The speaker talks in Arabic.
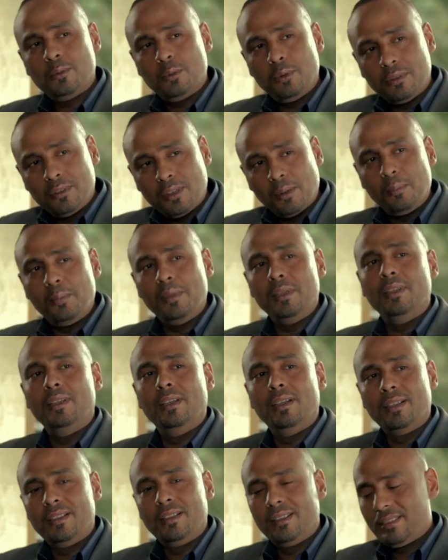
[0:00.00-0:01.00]
ويطمن
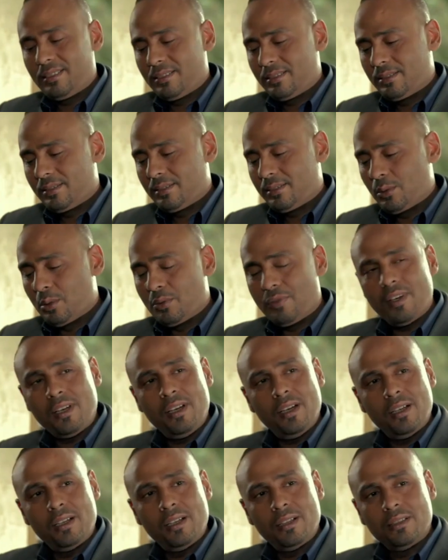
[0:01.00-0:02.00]
لك
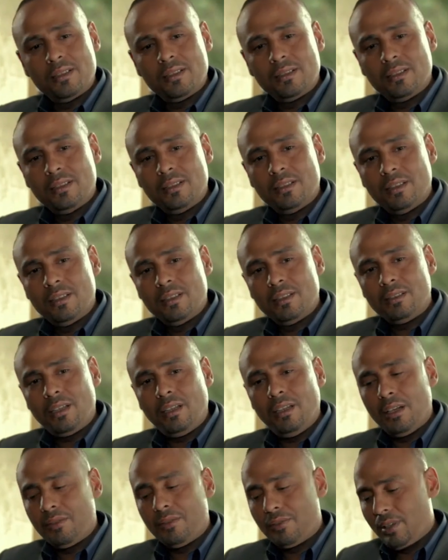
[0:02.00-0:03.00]
وفجأة
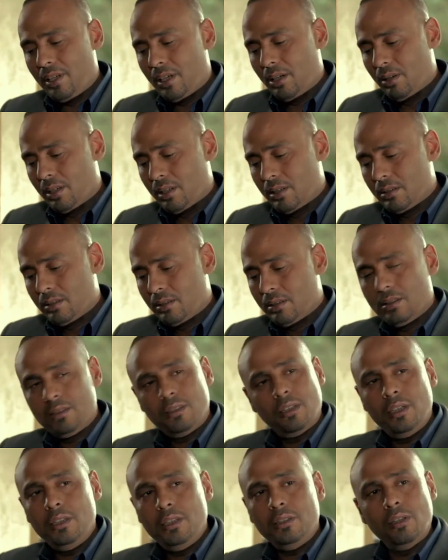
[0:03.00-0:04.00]
طلع في الهوا
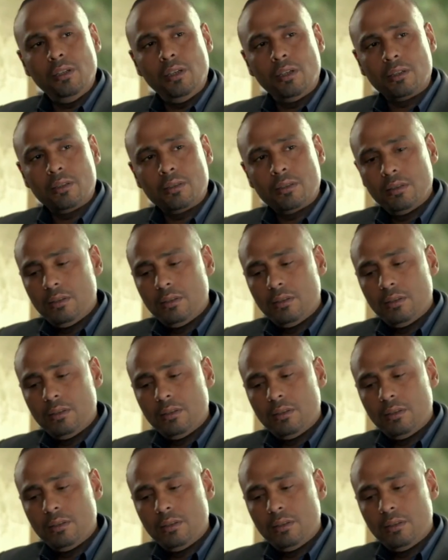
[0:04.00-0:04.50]
تلاقيه طار